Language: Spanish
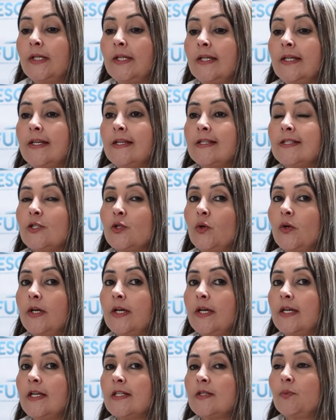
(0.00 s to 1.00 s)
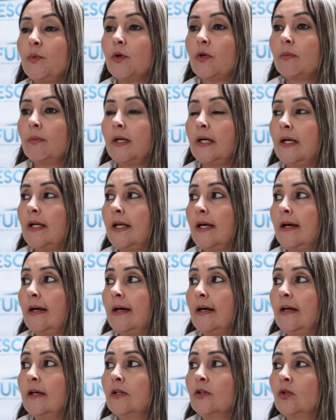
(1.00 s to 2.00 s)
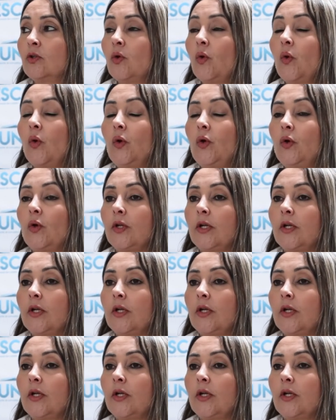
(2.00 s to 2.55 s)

en esto es formar a todos los